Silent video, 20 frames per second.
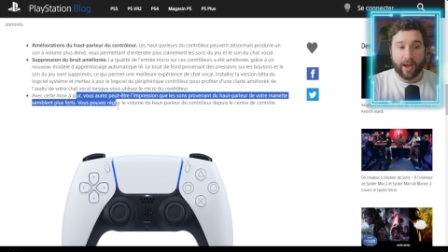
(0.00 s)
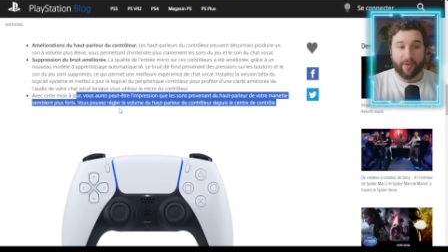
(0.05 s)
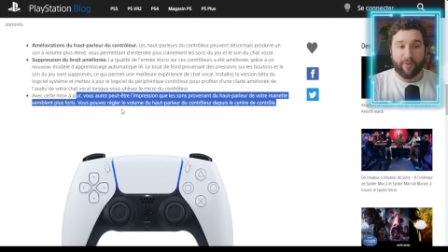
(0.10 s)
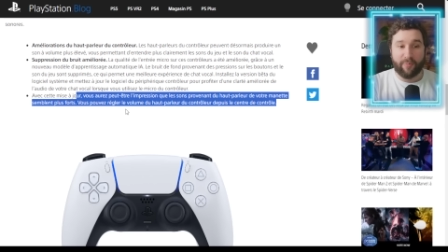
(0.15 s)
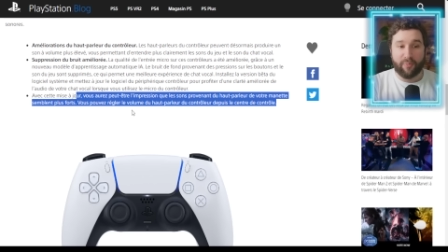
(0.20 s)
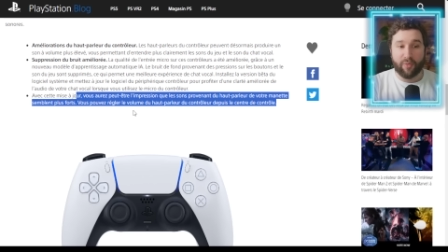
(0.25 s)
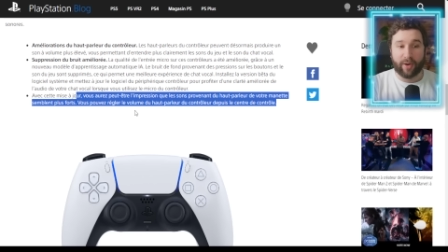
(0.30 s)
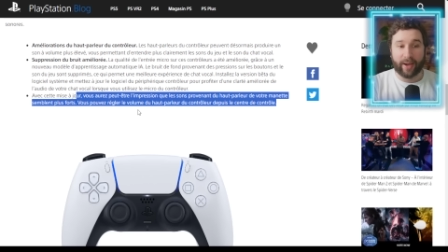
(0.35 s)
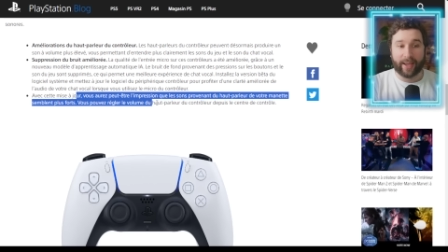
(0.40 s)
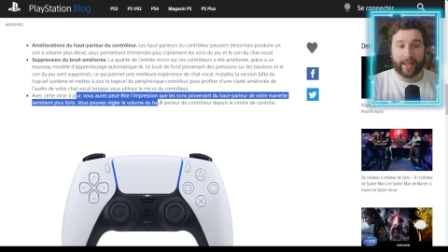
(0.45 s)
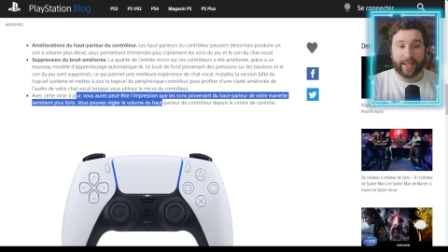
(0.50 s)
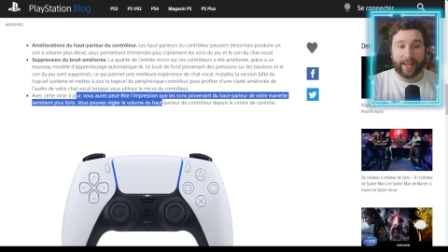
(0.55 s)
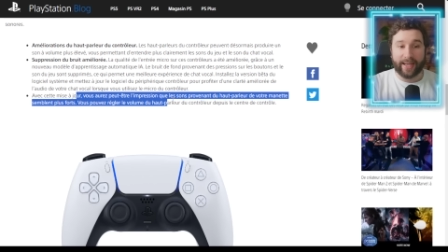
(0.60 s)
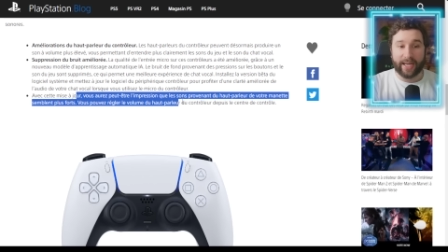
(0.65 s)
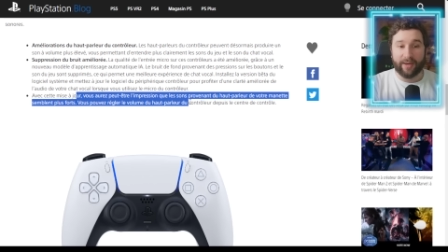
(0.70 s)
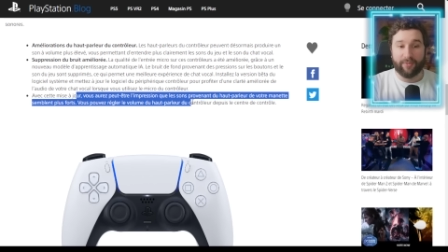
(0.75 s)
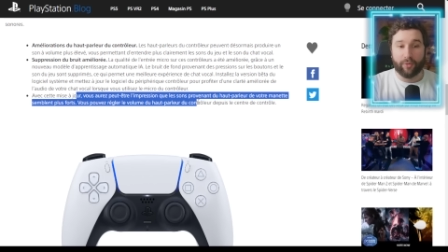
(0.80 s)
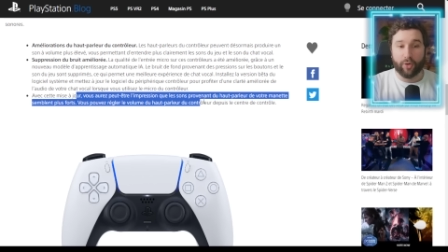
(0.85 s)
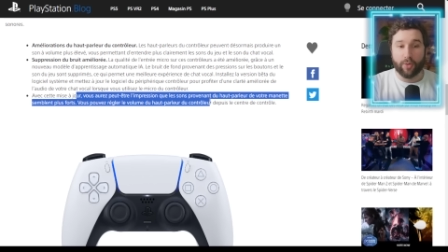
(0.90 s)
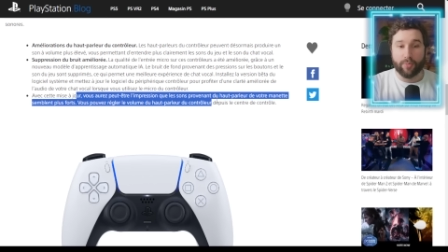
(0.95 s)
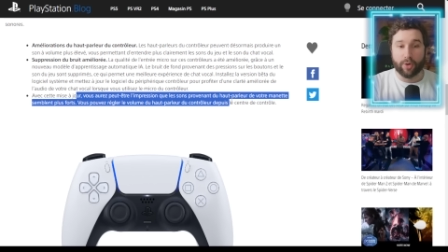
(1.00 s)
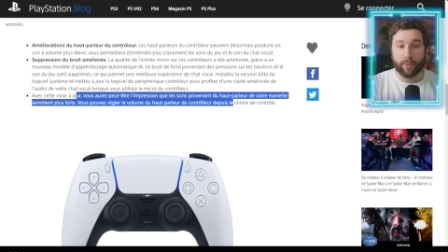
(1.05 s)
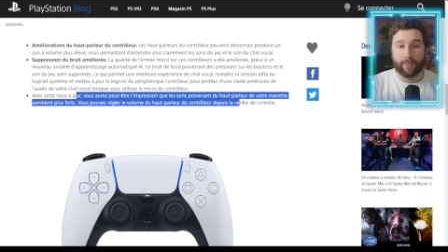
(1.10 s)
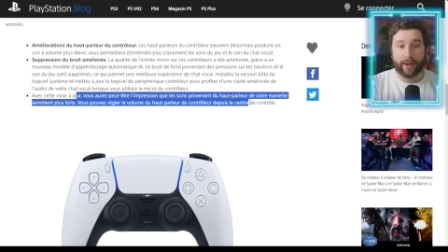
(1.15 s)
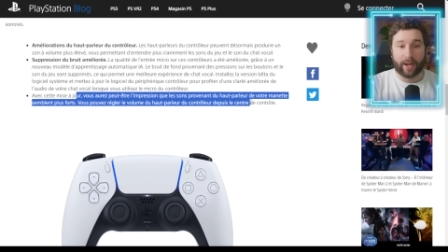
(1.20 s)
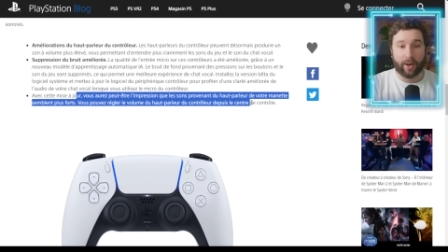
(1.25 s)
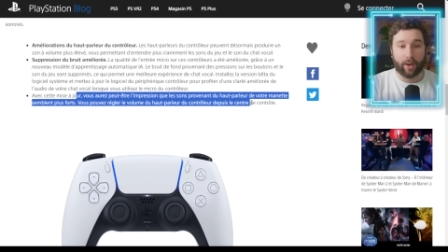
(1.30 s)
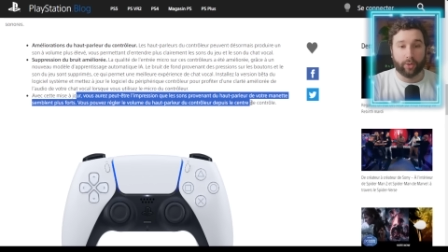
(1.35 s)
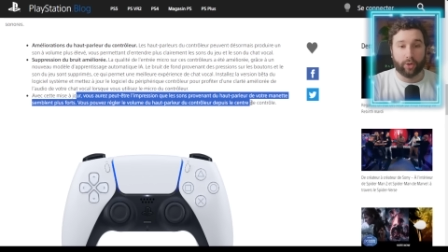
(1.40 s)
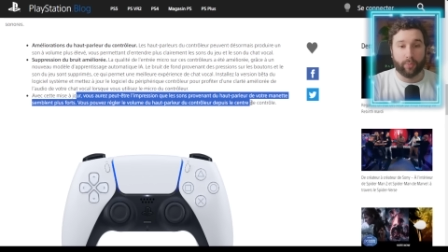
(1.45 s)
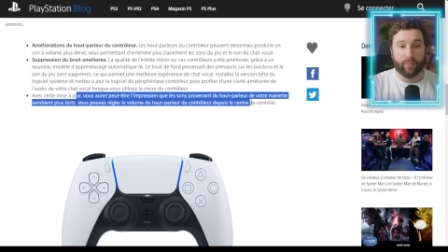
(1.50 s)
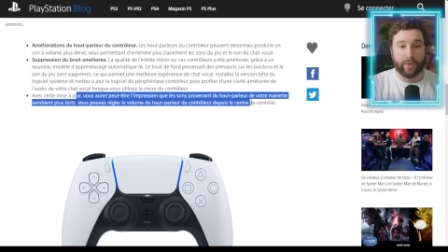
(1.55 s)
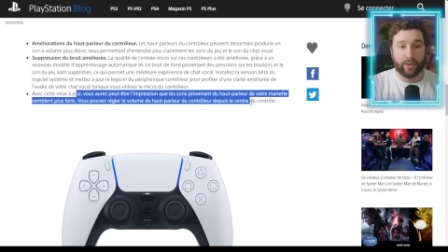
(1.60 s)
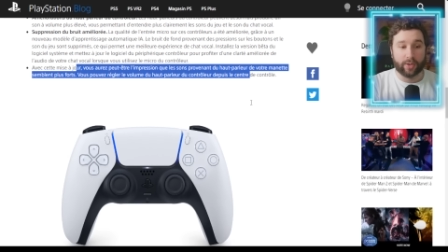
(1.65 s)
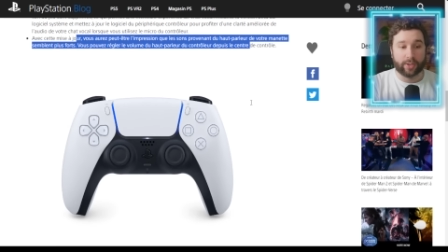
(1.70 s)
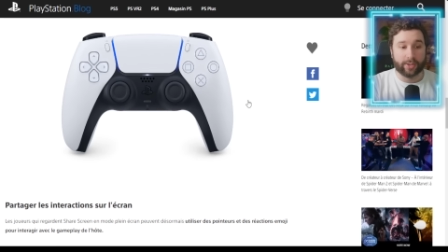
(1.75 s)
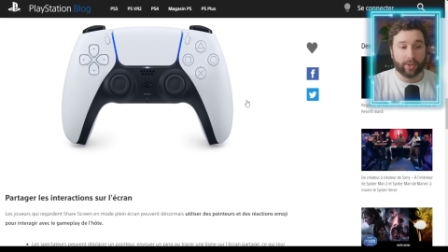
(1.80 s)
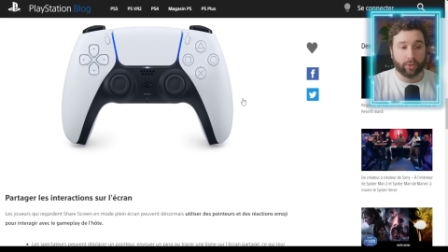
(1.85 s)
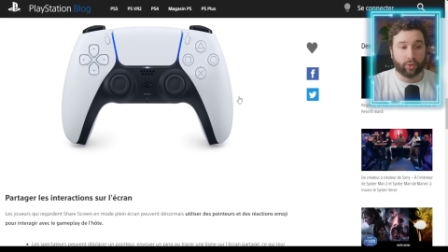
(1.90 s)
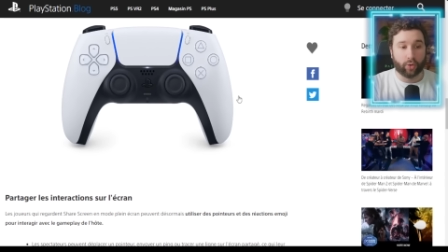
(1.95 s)
Vous pourrez régler le volume du haut-parleur depuis
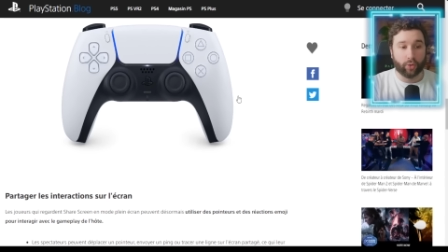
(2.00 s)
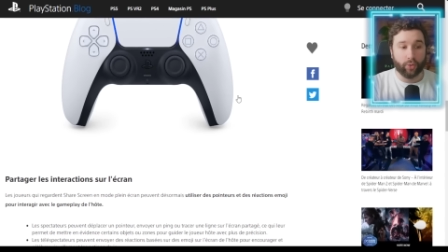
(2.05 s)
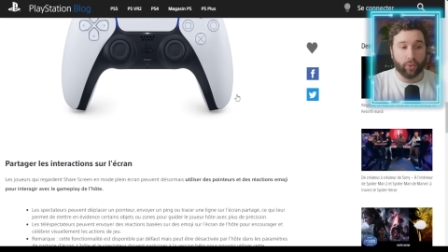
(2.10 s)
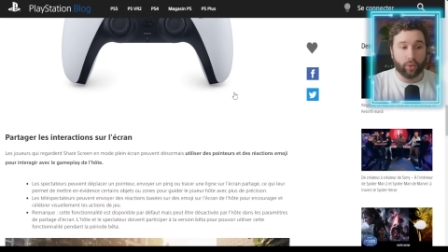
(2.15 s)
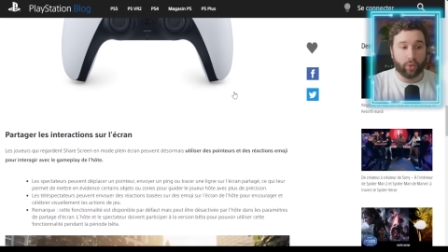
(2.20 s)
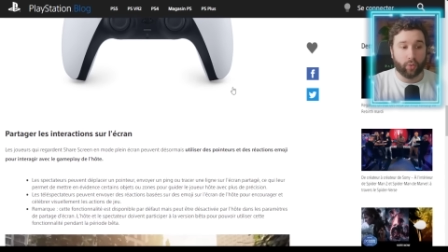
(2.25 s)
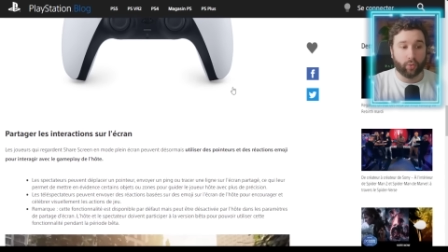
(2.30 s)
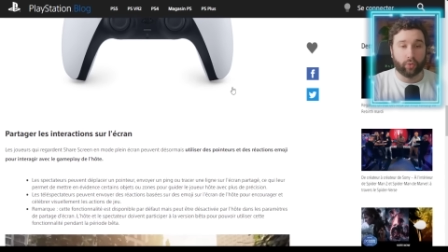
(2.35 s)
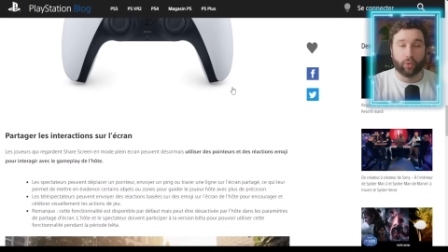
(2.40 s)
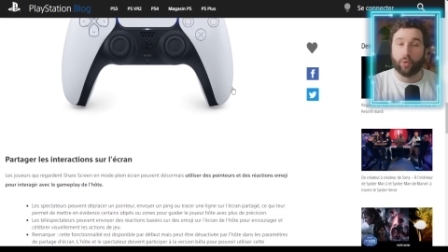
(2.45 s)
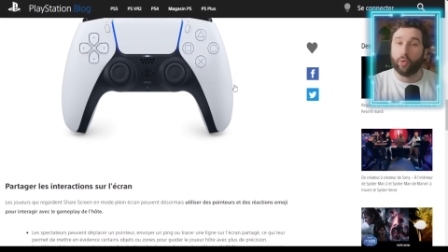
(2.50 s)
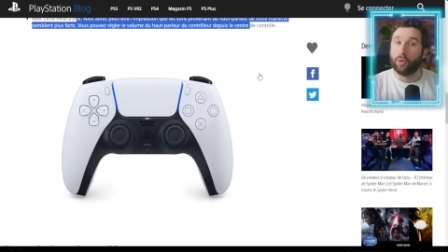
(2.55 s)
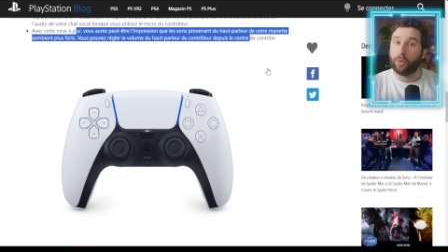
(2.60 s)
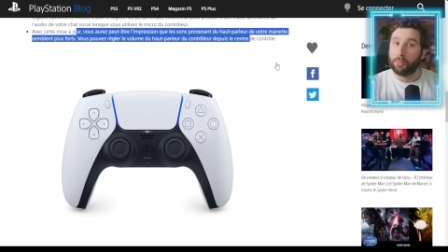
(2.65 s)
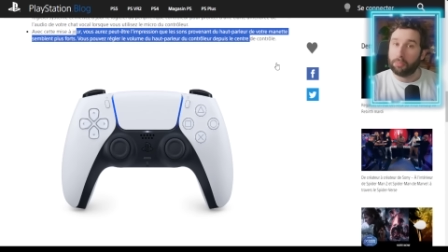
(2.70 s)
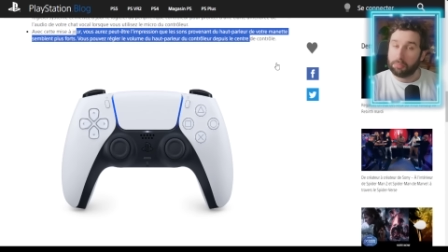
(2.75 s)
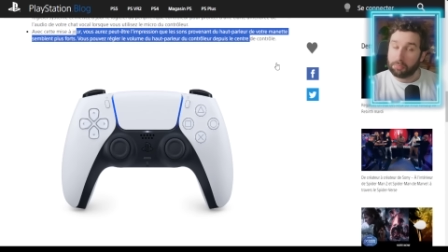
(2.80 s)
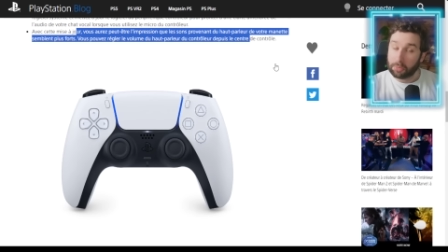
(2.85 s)
le centre de contrôle.